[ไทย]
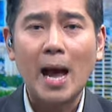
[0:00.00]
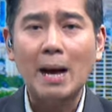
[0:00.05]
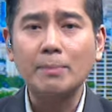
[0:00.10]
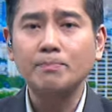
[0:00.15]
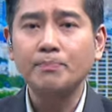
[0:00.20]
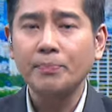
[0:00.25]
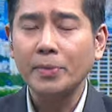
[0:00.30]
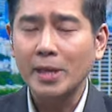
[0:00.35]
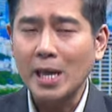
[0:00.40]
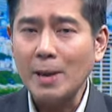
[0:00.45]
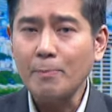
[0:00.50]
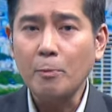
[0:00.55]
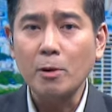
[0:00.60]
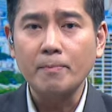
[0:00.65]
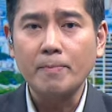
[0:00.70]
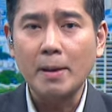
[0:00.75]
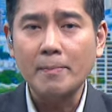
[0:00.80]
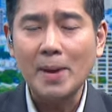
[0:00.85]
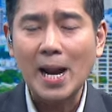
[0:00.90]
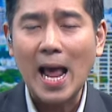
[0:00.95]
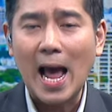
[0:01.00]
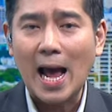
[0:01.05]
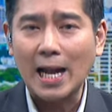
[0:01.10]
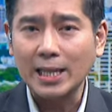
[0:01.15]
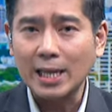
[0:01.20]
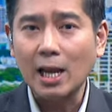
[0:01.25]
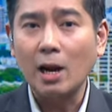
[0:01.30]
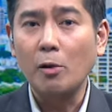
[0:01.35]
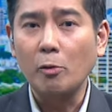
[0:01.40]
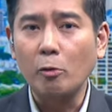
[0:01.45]
รับญี่ปุ่นเป็นปัญหา
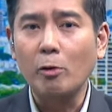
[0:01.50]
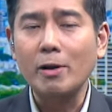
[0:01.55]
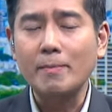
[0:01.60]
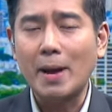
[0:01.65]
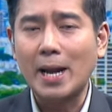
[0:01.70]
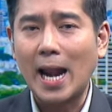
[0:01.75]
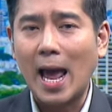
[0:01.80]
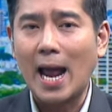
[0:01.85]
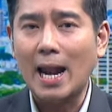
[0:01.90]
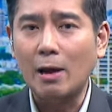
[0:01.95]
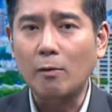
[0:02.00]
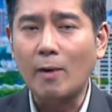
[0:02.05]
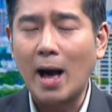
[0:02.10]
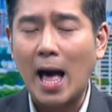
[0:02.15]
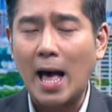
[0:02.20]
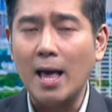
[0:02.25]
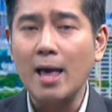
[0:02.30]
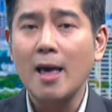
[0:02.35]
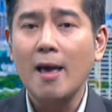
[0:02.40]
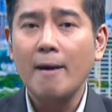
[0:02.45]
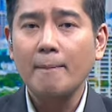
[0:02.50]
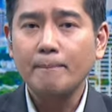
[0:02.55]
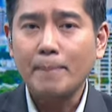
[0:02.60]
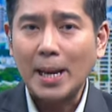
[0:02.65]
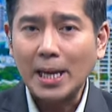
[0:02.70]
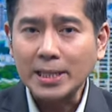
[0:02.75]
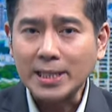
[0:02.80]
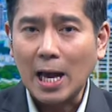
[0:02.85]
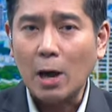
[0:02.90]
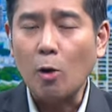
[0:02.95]
ที่เรารู้กันมานานแล้วว่าเป็น
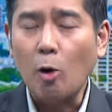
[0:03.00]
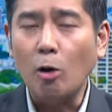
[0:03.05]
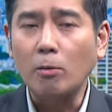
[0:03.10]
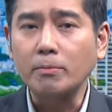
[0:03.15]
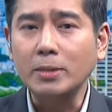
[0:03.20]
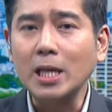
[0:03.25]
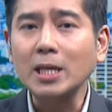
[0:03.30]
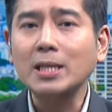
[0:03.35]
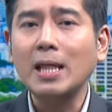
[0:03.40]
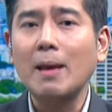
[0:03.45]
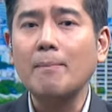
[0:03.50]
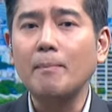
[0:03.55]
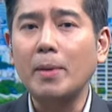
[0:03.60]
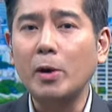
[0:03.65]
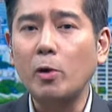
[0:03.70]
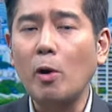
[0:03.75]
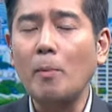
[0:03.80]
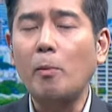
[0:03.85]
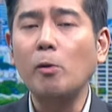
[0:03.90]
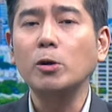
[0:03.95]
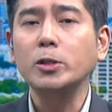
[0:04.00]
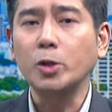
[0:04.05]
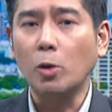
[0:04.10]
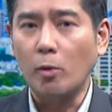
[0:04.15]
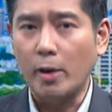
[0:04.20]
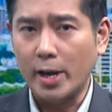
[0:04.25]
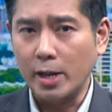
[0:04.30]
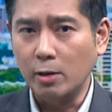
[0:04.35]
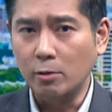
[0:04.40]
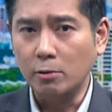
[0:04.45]
สังคมที่เต็มไปด้วยผู้สูง
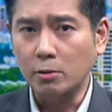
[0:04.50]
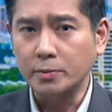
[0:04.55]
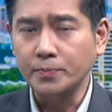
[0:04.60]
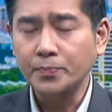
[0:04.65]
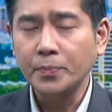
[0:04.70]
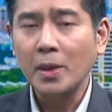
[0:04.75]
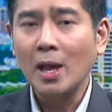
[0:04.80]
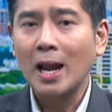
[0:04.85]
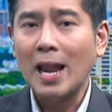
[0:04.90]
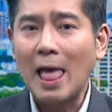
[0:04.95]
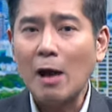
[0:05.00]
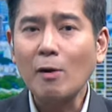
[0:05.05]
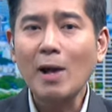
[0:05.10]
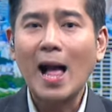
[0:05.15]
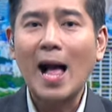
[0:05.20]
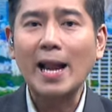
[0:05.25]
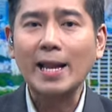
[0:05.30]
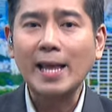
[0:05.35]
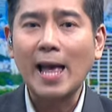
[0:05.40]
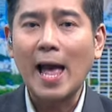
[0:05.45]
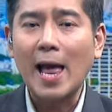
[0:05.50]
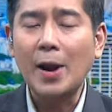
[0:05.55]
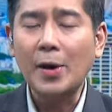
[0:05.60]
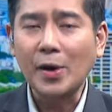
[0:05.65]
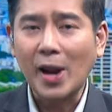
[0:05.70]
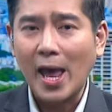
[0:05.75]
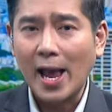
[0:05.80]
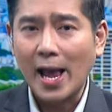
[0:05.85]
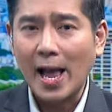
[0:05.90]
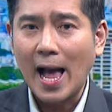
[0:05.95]
อายุแล้วขาดแคลน
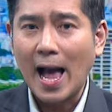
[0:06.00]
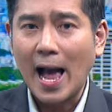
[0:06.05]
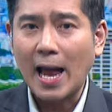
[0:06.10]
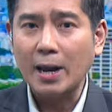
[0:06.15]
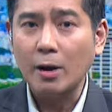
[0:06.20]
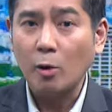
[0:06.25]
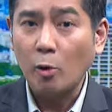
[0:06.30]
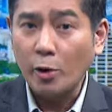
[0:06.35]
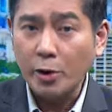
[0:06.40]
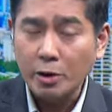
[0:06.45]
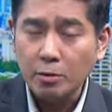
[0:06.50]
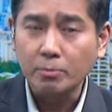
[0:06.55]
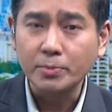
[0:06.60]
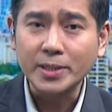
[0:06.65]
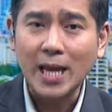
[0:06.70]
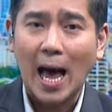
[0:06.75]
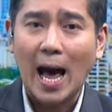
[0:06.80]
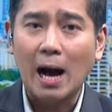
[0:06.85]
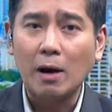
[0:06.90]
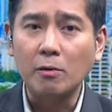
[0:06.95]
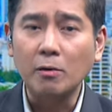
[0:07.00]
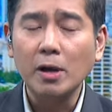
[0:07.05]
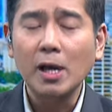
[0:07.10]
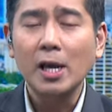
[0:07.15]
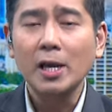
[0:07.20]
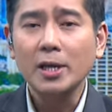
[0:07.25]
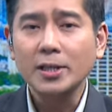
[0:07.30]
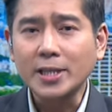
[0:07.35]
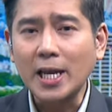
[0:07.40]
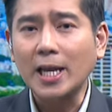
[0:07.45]
แรงงานคนหนุ่มสาว
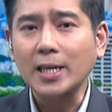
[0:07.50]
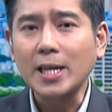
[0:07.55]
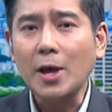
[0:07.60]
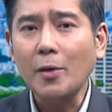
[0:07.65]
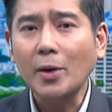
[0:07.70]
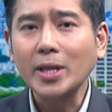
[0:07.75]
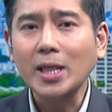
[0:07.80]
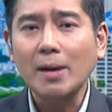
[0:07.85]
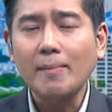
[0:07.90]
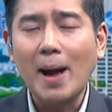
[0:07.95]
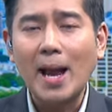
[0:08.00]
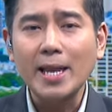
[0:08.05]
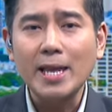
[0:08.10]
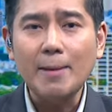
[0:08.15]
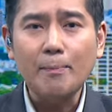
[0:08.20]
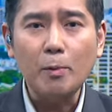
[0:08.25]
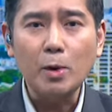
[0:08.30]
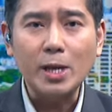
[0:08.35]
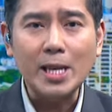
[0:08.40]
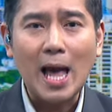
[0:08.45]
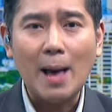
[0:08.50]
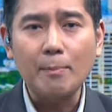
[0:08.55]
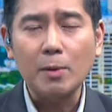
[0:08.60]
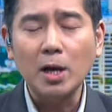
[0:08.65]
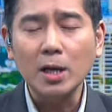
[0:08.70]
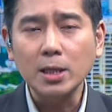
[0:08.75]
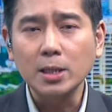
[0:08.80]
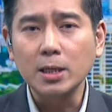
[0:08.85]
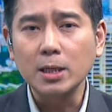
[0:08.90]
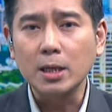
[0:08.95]
สิ่งที่รัฐบาลญี่ปุ่นทำก็
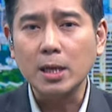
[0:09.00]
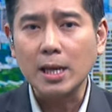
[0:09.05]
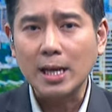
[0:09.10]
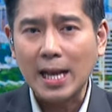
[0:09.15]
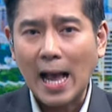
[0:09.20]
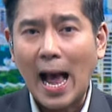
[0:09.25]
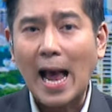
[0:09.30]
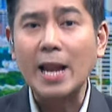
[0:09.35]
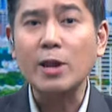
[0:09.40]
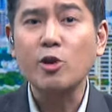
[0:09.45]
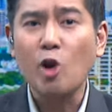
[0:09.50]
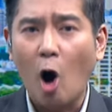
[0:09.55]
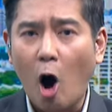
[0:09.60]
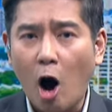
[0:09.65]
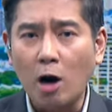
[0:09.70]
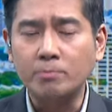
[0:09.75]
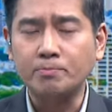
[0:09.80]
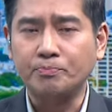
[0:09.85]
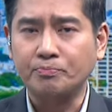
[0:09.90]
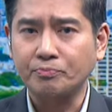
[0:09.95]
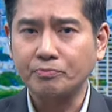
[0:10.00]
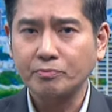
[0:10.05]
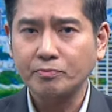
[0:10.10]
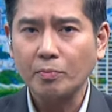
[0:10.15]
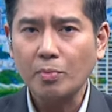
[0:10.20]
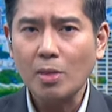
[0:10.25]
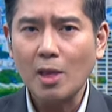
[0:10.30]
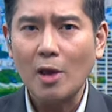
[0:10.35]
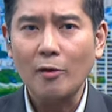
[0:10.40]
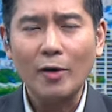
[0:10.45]
คือการยอม
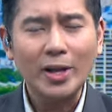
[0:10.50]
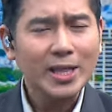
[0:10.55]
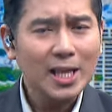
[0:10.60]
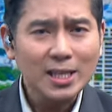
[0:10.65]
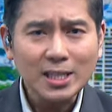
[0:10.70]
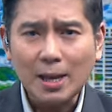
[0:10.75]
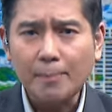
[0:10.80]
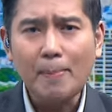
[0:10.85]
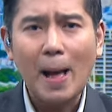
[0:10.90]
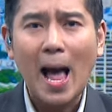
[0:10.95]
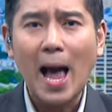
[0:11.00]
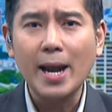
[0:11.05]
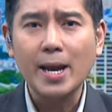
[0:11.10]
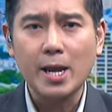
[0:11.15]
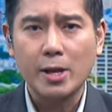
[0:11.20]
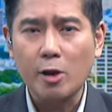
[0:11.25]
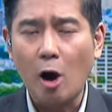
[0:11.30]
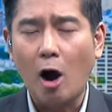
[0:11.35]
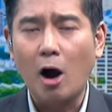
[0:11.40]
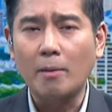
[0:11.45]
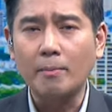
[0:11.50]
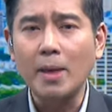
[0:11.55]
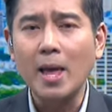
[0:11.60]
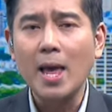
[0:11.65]
รัฐสภาเนี่ยยอม